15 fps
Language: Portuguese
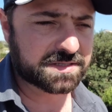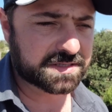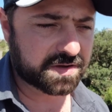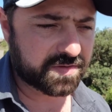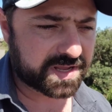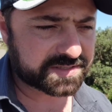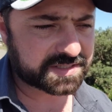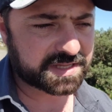
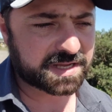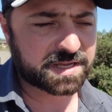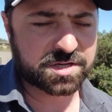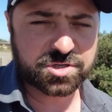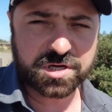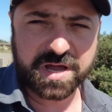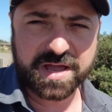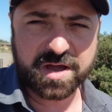Então essa daqui
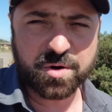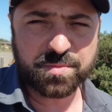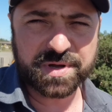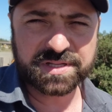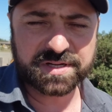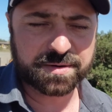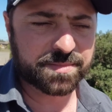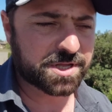já é uma
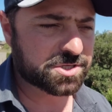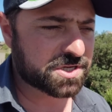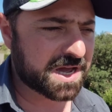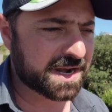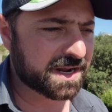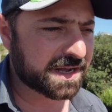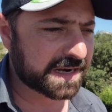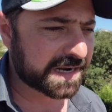
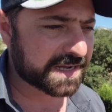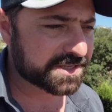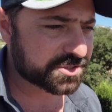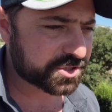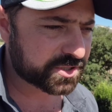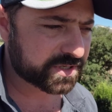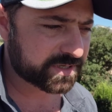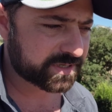intermediária
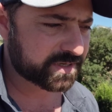grande